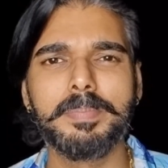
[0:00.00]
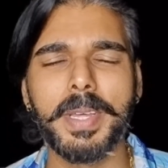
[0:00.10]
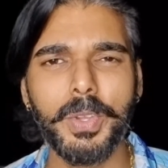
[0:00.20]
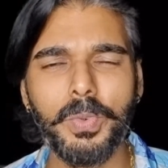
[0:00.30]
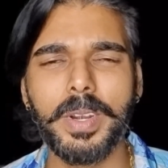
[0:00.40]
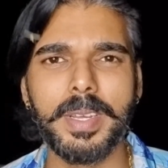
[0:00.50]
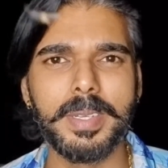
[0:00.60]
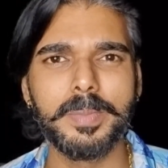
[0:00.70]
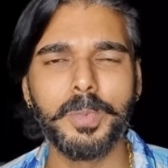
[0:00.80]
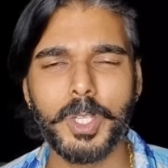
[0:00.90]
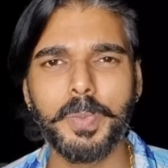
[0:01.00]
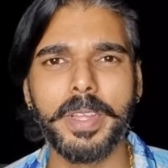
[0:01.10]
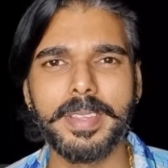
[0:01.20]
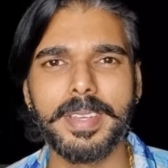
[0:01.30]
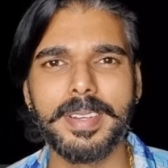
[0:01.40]
பதிவு ஒன்று போஸ்ட்
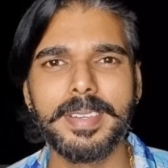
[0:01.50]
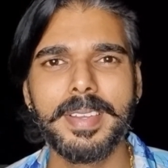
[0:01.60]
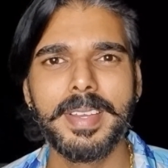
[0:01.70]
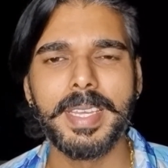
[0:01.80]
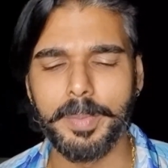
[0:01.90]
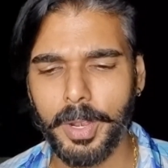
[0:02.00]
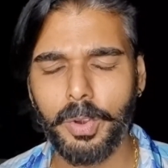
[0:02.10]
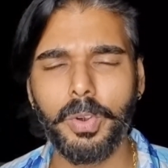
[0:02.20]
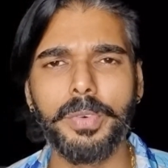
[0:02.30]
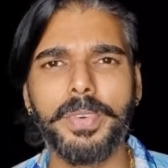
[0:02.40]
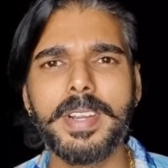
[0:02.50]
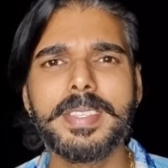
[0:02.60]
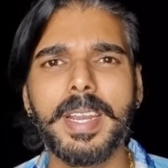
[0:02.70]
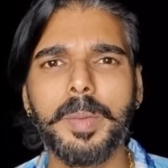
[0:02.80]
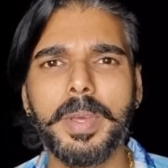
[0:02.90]
பண்ணியிருந்தாரு இந்த மாதிரி அவரோட
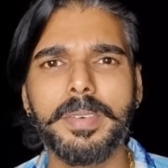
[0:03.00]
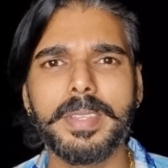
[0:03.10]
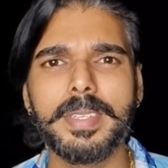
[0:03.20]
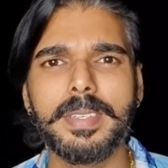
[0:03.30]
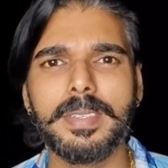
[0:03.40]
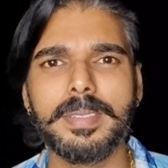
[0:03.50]
ஃப்ரெண்ட்ஸ் ரெண்டு பேரும் வந்து